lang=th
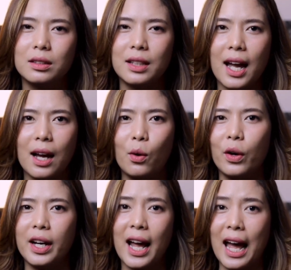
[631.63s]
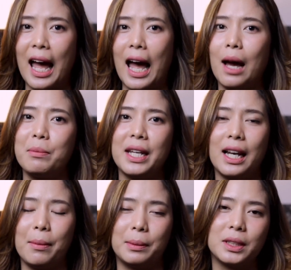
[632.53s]
น่าค้นหามี
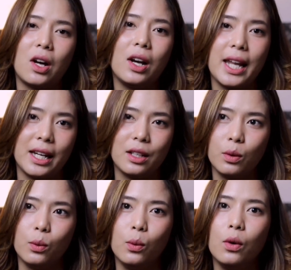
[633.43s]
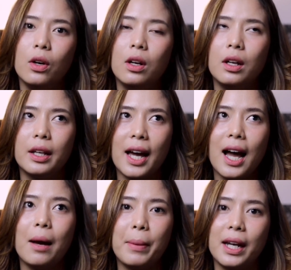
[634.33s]
อะไรแบบซ่อนเร้นอยู่
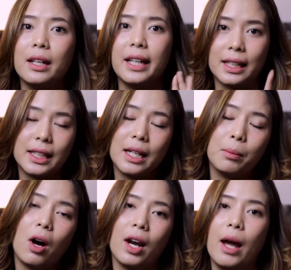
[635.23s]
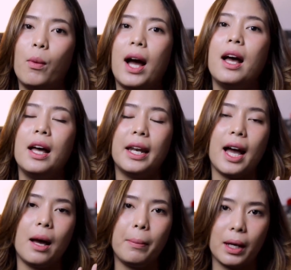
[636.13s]
ถ้าเป็นอย่างที่ติ๊กบอกแหละว่า
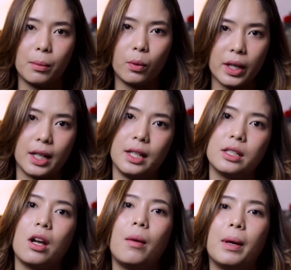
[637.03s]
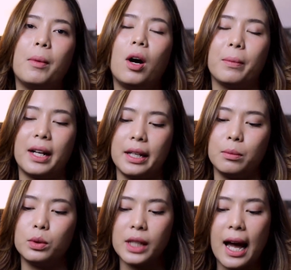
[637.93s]
ถ้าเป็นผู้หญิงที่ชอบน้ำหอมกลิ่
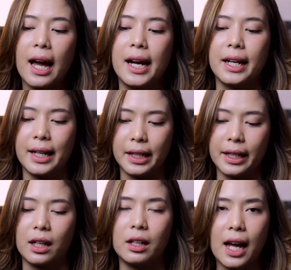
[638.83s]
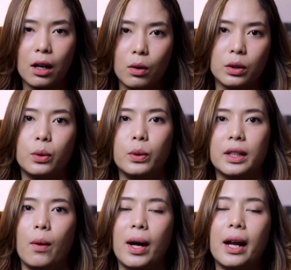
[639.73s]
นผู้ชายอ่ะกลิ่นเนี่ยก็น่าลงทุน
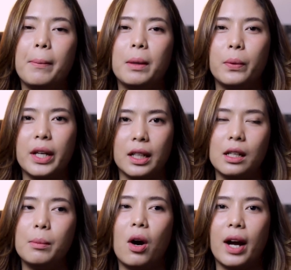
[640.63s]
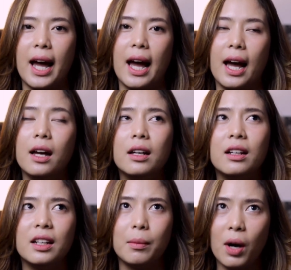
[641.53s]
แต่ว่าถ้าเป็นผู้หญิงที่มองหา
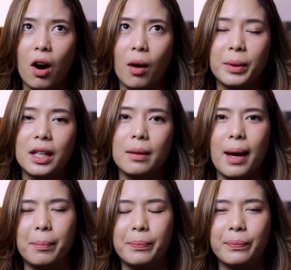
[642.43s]
น้ำหอมที่แบบ